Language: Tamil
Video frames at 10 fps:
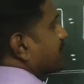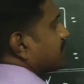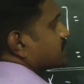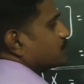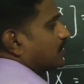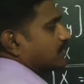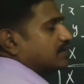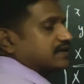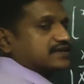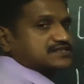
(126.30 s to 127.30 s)
மைனஸ்
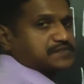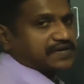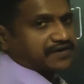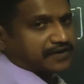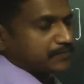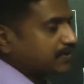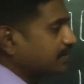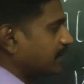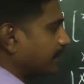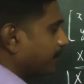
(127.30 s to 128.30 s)
ஒன் இஸ் மை
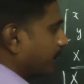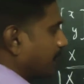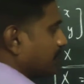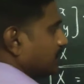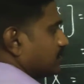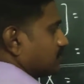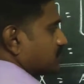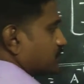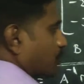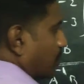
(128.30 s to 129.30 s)
determinant ஏ
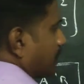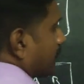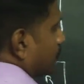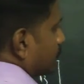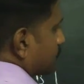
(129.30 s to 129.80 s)
திஸ் இஸ் நாட் equal